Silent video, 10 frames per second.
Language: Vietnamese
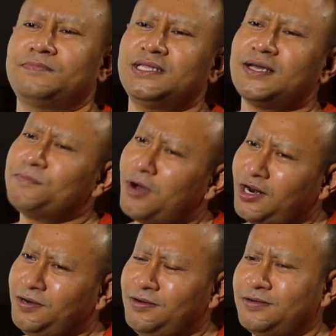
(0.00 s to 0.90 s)
biệt thập
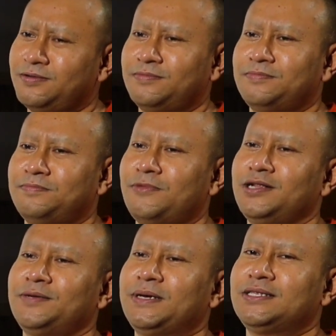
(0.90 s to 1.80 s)
bal
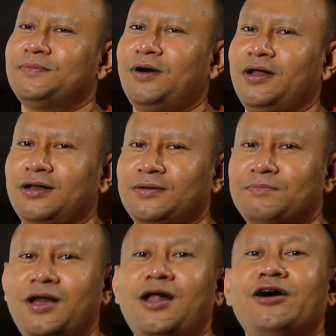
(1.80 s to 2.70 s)
bal cho mày tập bal
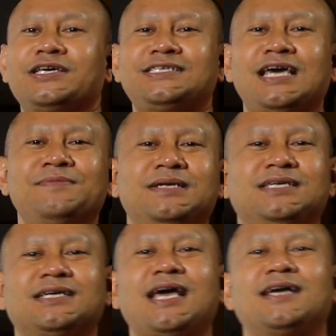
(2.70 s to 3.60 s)
bal oi chay mình
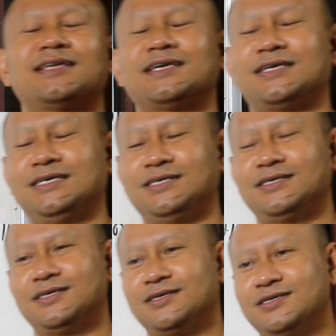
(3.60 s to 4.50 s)
chẳng nè là người
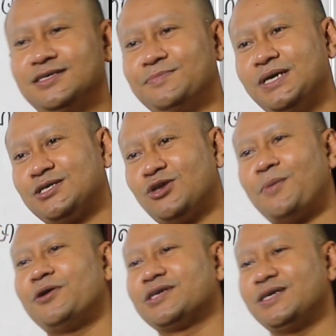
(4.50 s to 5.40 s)
dường miền
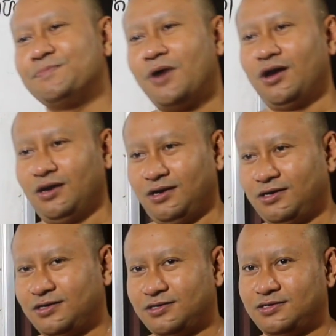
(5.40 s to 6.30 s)
drop oi kì bal
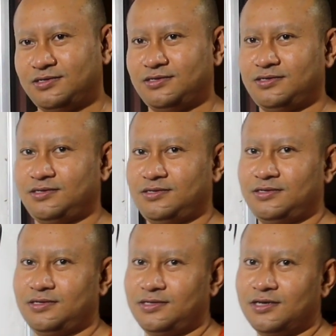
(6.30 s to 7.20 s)

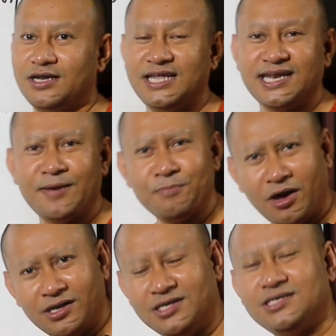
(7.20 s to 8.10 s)
đợt nẹp đẹp
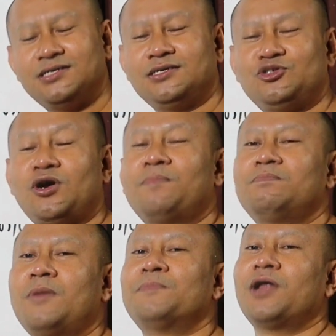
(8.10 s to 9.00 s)
bal nó cứ chọc
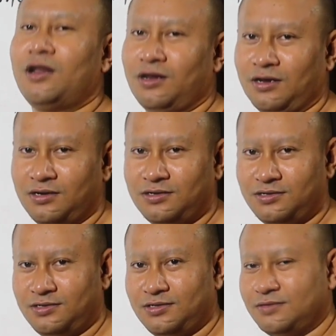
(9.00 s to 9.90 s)
bầm nol
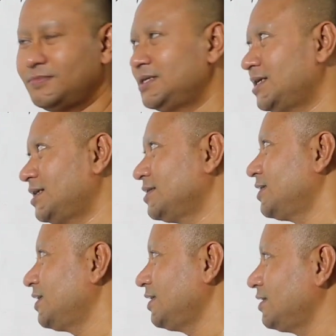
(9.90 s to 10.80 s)
mình chẳng cái
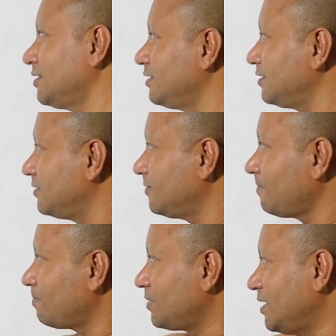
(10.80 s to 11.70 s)
này
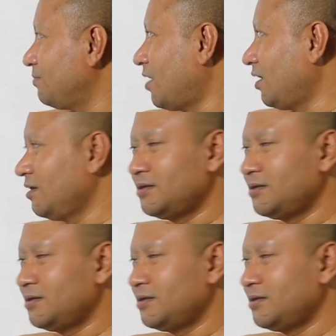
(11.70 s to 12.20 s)
nét bal